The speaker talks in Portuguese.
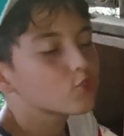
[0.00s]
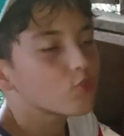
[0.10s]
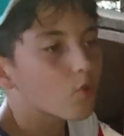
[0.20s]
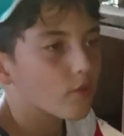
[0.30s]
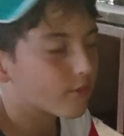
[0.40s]
de
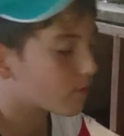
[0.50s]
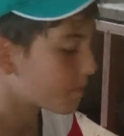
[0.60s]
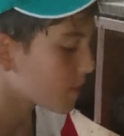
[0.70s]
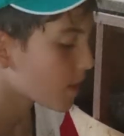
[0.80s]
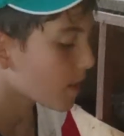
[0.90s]
ovo?
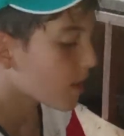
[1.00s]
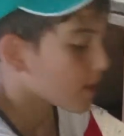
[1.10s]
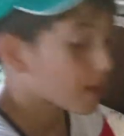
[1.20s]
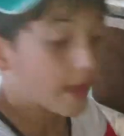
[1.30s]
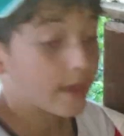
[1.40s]

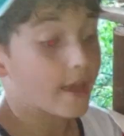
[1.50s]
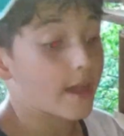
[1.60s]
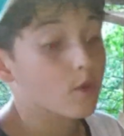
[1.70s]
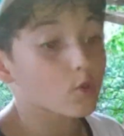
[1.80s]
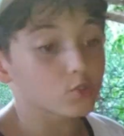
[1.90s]

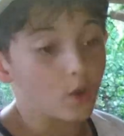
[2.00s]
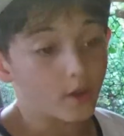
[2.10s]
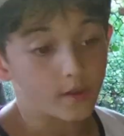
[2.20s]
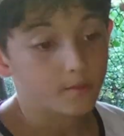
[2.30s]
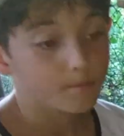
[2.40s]
É a
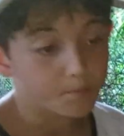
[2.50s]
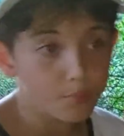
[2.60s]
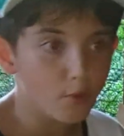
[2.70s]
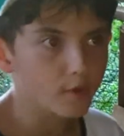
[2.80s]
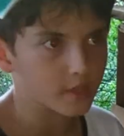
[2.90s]
codorna.
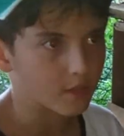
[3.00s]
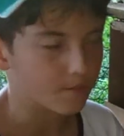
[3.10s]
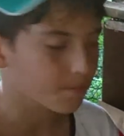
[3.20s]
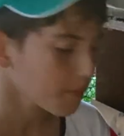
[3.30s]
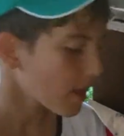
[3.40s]
Por quê?
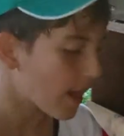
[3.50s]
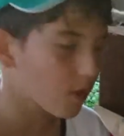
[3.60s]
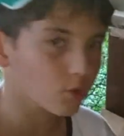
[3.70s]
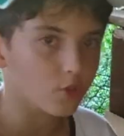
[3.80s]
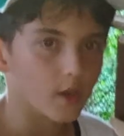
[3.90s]

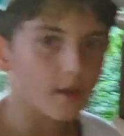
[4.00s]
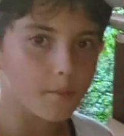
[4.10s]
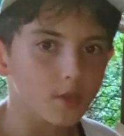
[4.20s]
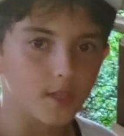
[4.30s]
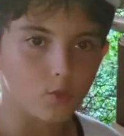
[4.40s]
A codorna
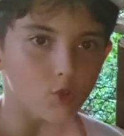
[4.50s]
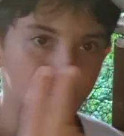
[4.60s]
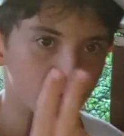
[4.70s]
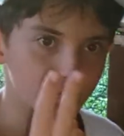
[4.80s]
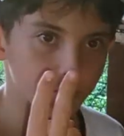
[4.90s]
bota
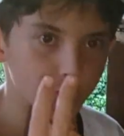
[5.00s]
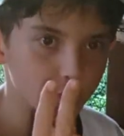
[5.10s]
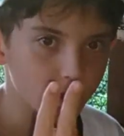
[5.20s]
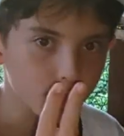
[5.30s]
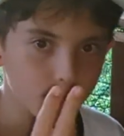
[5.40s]
dois ovos por
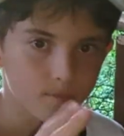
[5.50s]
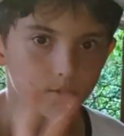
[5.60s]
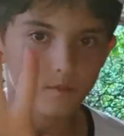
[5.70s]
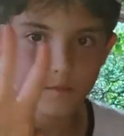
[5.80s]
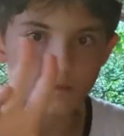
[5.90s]
dia.
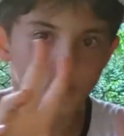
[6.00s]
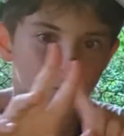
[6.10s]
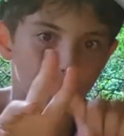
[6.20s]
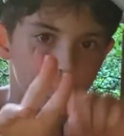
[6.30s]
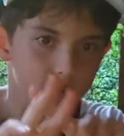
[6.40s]

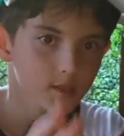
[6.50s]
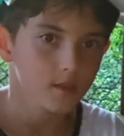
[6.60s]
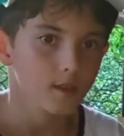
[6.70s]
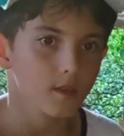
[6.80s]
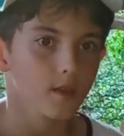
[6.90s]
Dois.
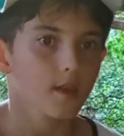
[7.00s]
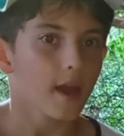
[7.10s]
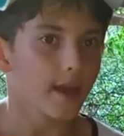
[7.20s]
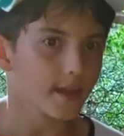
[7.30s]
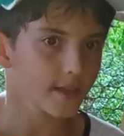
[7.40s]

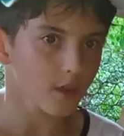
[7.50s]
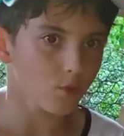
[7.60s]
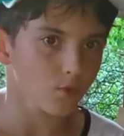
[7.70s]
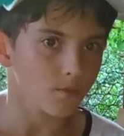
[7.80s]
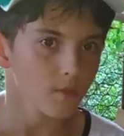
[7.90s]
A galinha
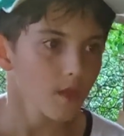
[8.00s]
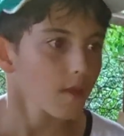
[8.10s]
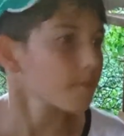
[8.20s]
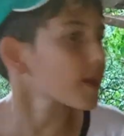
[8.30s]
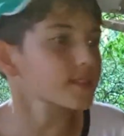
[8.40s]
um.
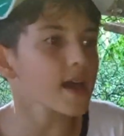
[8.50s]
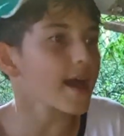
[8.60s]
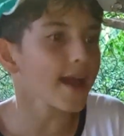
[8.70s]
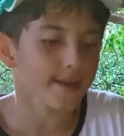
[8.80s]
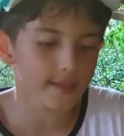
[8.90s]
Mas é
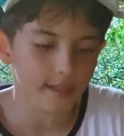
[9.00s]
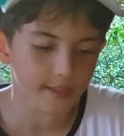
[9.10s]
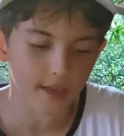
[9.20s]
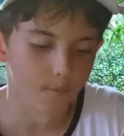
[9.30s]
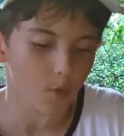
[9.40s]
a
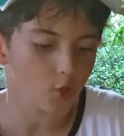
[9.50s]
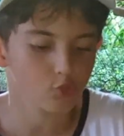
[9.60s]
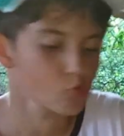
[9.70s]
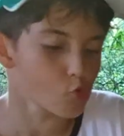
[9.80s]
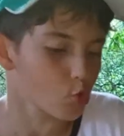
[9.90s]
galinha
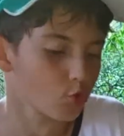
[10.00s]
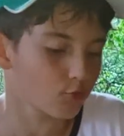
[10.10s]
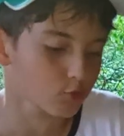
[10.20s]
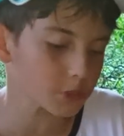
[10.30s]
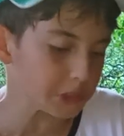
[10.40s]
bota um
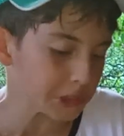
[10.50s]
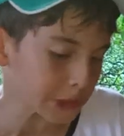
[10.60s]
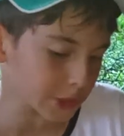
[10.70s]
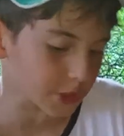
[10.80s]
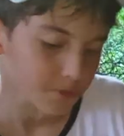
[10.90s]
ovo
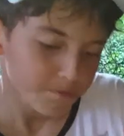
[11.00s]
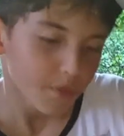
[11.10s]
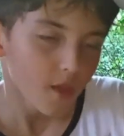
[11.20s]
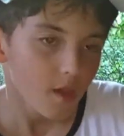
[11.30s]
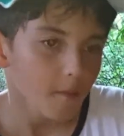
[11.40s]
grande,
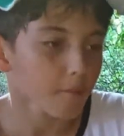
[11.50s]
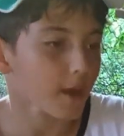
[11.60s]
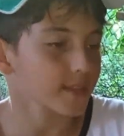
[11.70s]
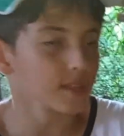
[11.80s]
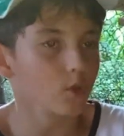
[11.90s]

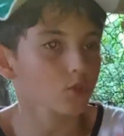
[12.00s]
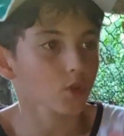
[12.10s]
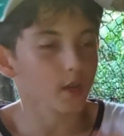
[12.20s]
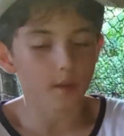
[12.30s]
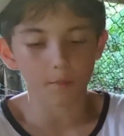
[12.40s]
mas a
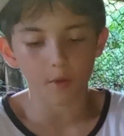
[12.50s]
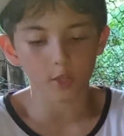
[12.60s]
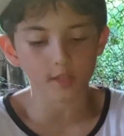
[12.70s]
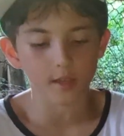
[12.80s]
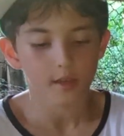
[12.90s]
codorna
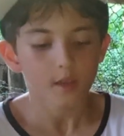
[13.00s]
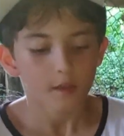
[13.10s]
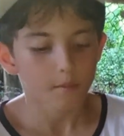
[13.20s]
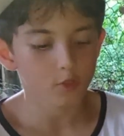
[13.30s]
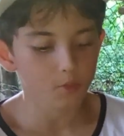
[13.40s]
bota
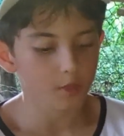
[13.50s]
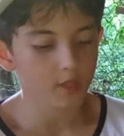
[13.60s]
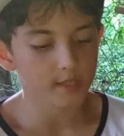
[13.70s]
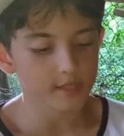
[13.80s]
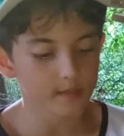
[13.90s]
mais ou
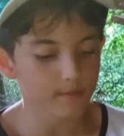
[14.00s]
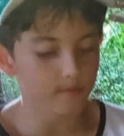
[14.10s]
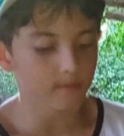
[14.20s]
menos desse